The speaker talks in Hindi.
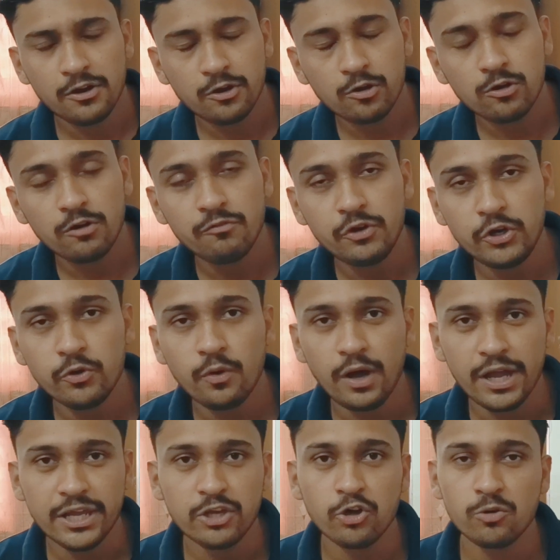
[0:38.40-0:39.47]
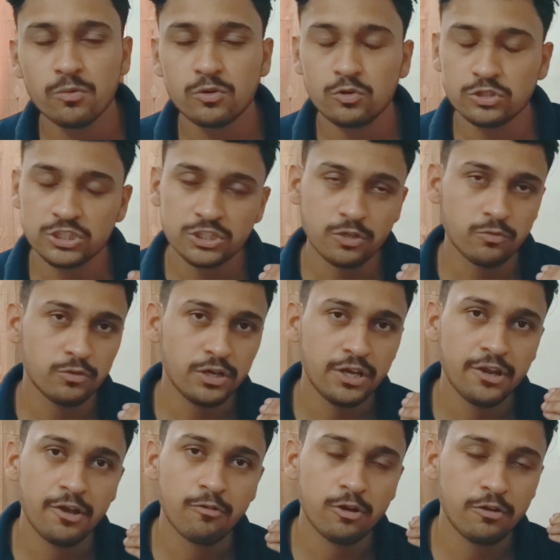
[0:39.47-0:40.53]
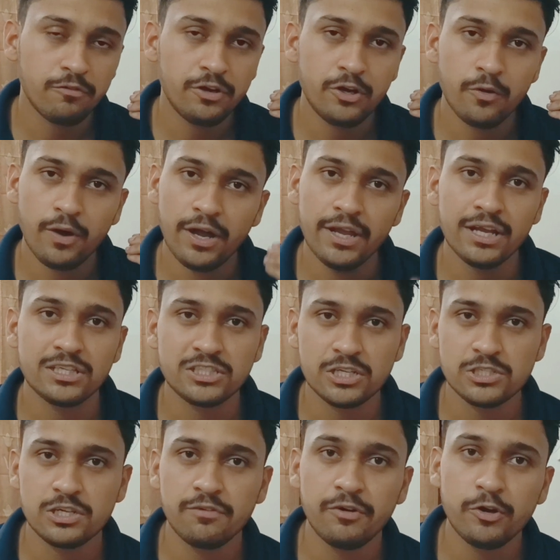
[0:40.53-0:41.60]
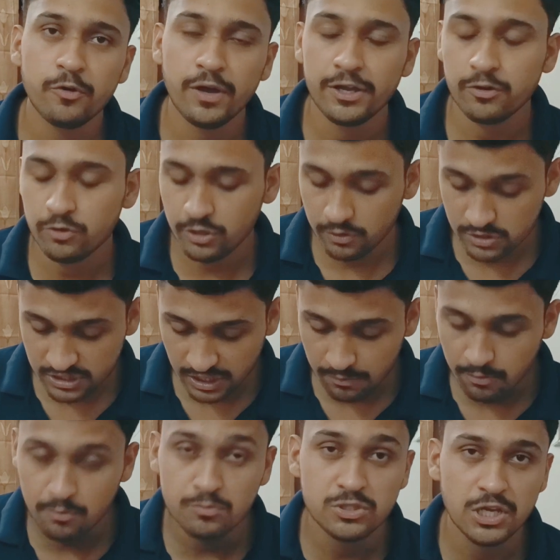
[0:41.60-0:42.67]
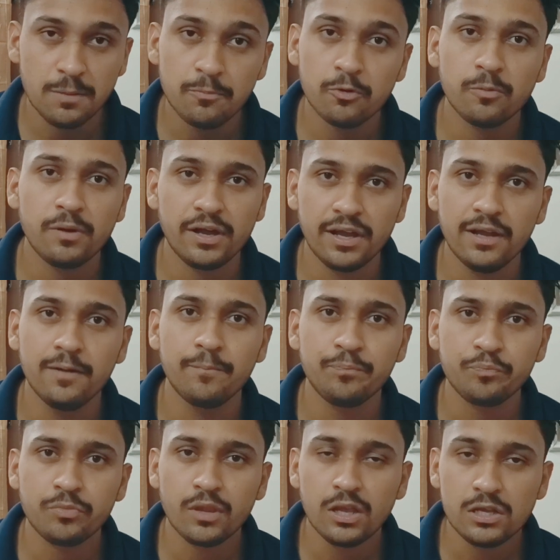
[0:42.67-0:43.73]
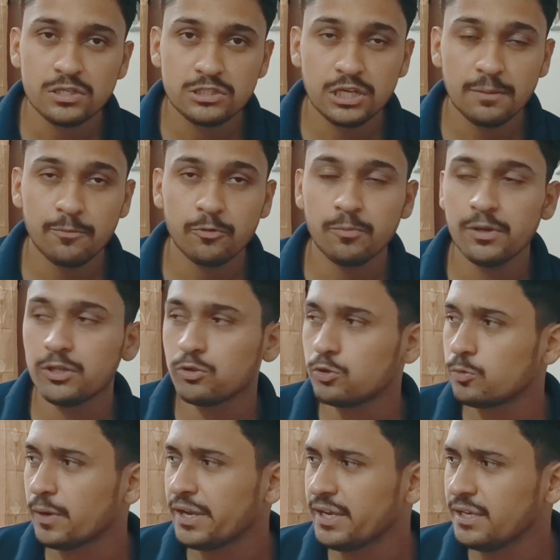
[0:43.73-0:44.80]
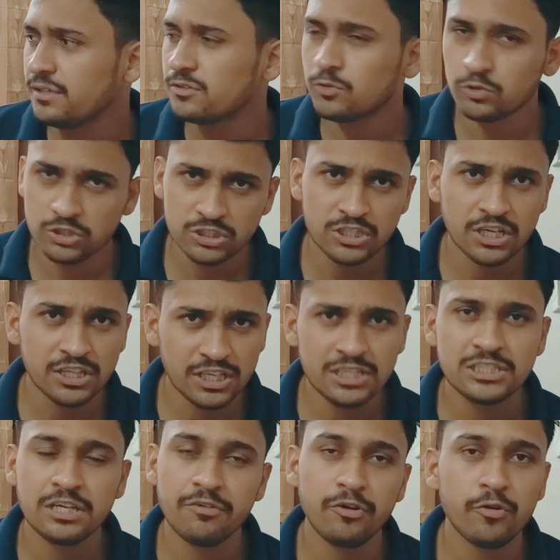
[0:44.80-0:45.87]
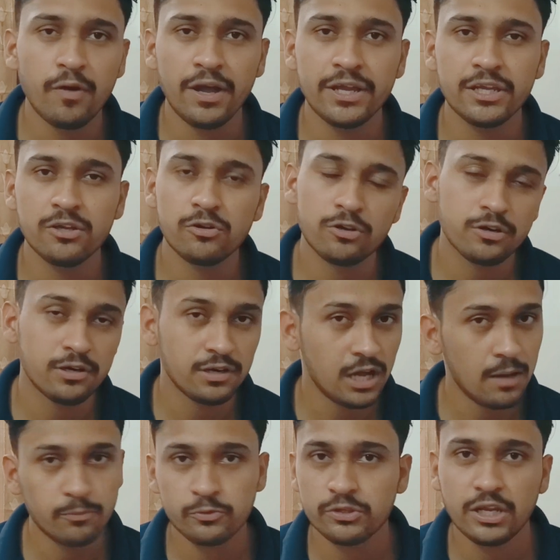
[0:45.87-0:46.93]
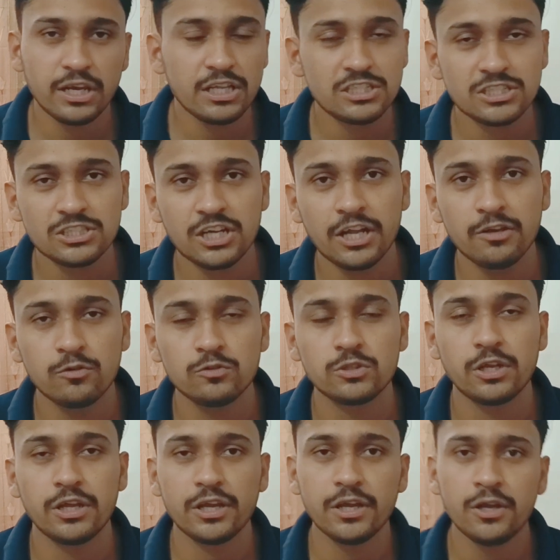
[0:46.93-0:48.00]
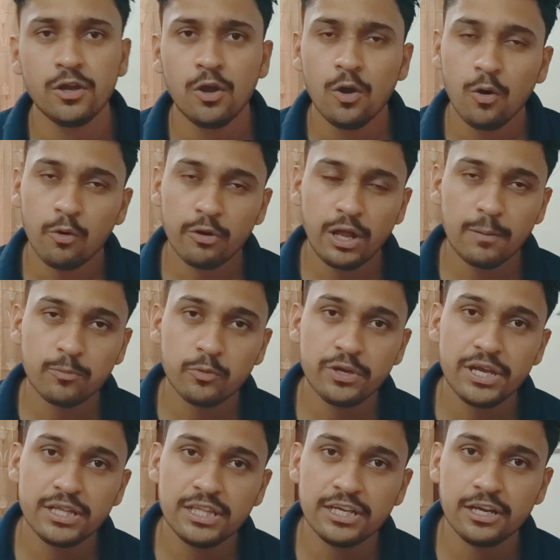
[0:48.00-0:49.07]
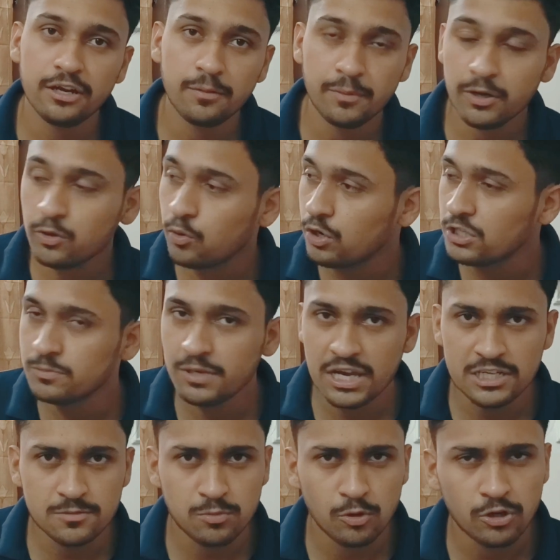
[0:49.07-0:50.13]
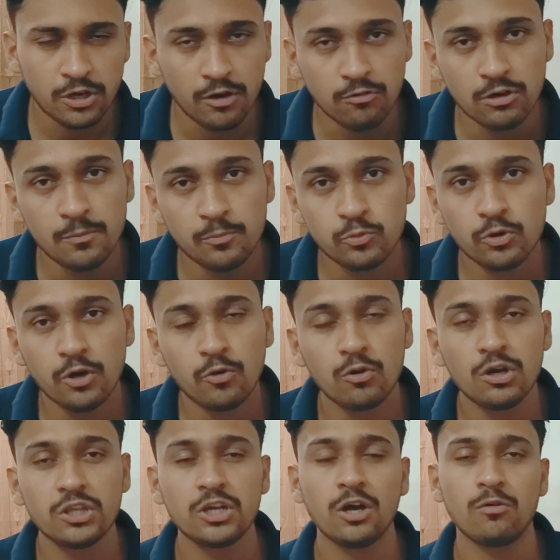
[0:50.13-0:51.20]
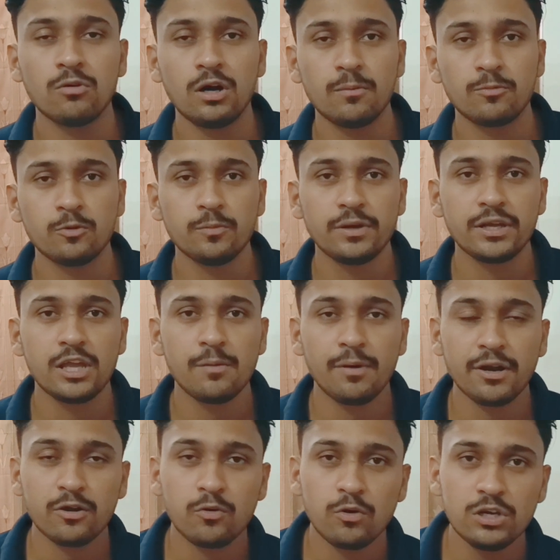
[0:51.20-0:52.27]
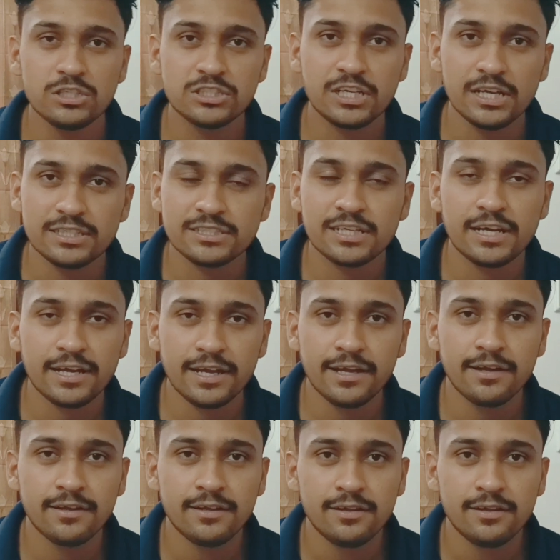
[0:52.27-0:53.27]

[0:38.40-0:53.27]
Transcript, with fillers: रेगुलर वीडियो आएंगे और मैं कोशिश करूँगा कि रेगुलर वीडियो आएँ अच्छे अच्छे वीडियो आएँ क्योंकि इस टाइम हम जयपुर में हैं जयपुर में तो भाई कोशिश करते हैं अच्छी वीडियो आएंगी और आप नई नई चीज़ दिखाने की कोशिश करेंगे और आपको एक दिन है अपना कॉलेज भी एक्सप्लोर कराऊंगा पूरा कॉलेज दिखाऊंगा आपको मैं कि हमारा कॉलेज कैसा है